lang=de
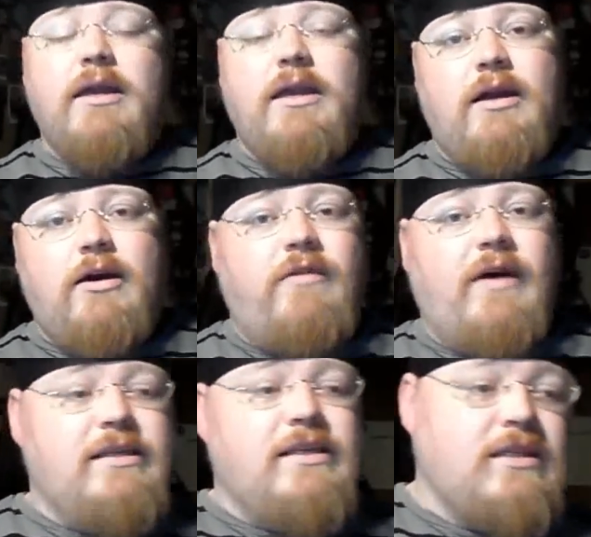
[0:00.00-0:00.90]
Genau
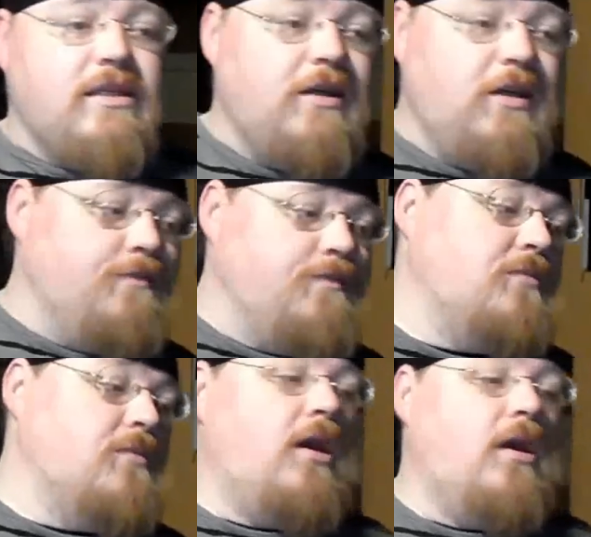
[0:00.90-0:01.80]
weiß ich es nicht.
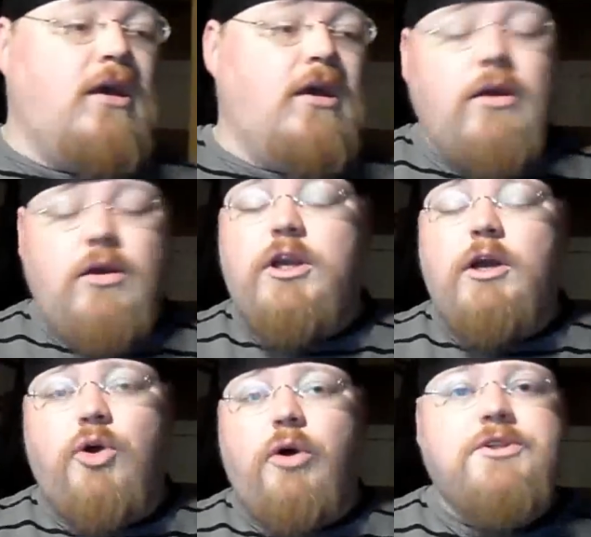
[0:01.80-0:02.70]
Ich
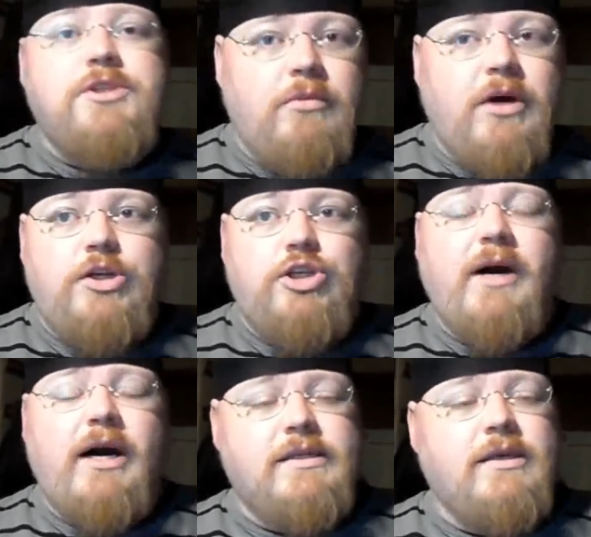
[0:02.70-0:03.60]
habe trotzdem meinen
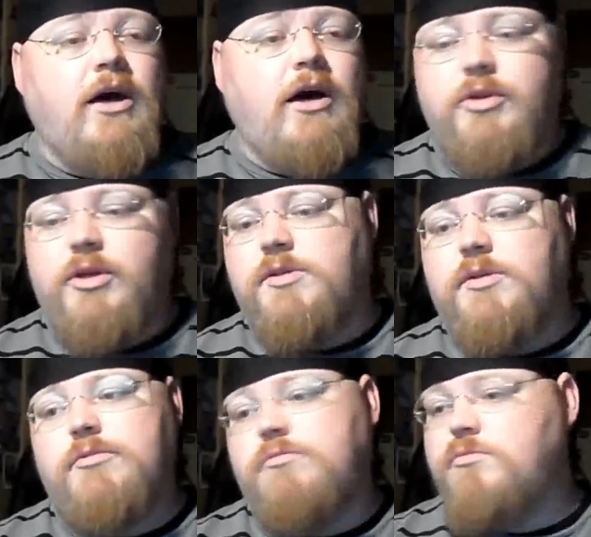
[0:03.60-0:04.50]
Spaß gehabt.
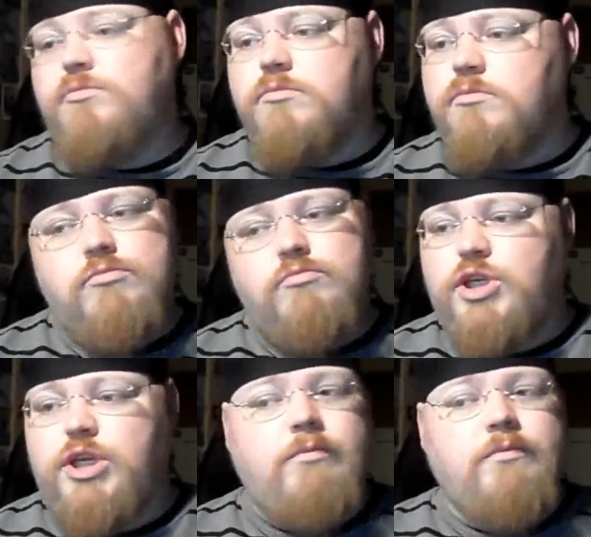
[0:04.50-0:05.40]
Also
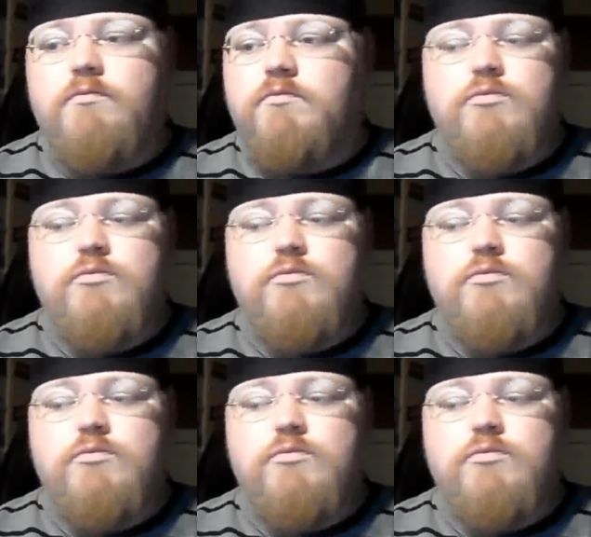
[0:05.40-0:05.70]
ich habe